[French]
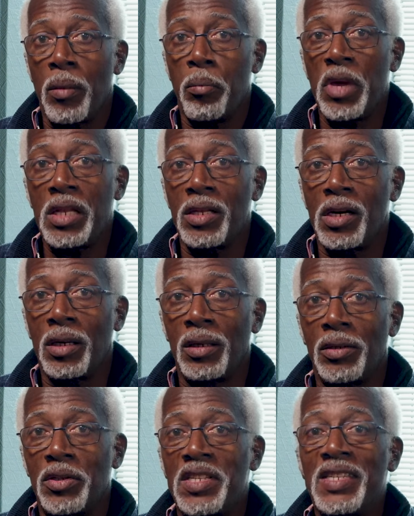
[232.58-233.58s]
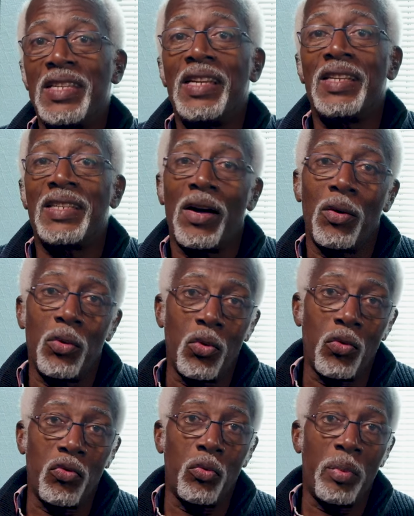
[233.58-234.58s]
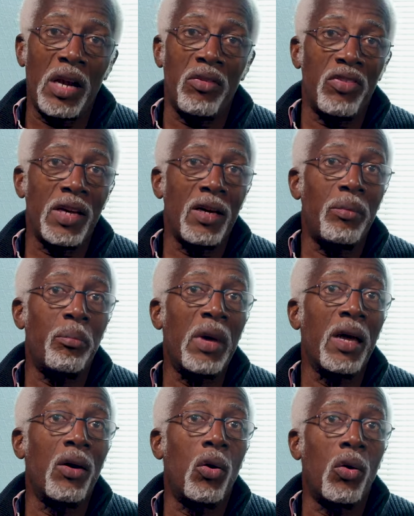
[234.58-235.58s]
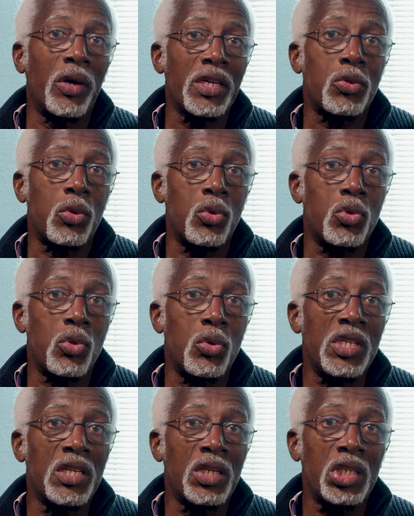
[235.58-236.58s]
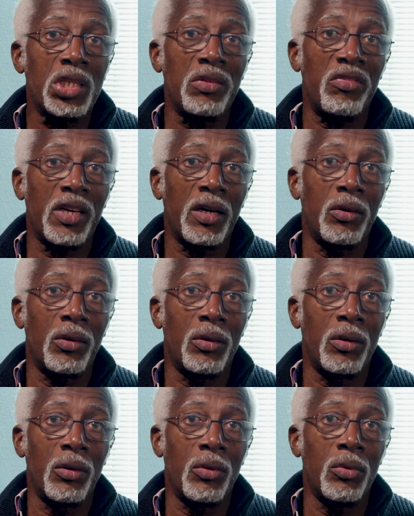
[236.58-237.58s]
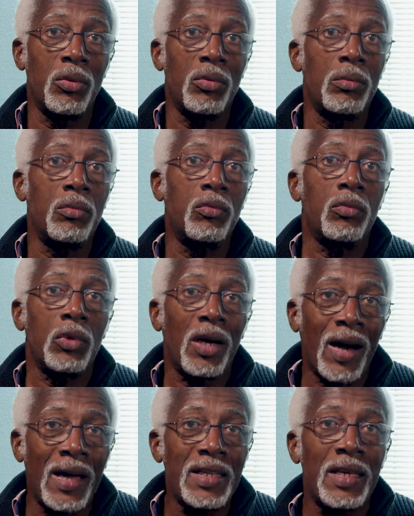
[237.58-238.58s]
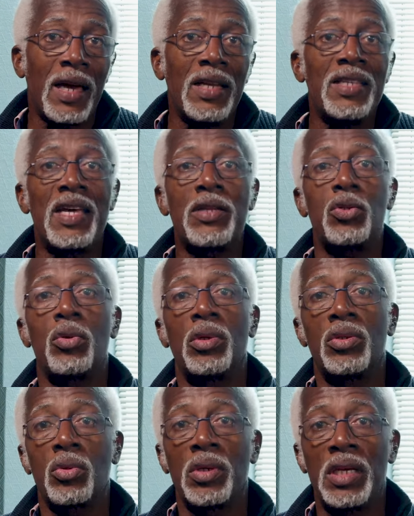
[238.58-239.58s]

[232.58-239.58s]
Maintenant, si l'État ne veut pas le faire, ben, on risque de se diriger vers euh, une radicalisation, entre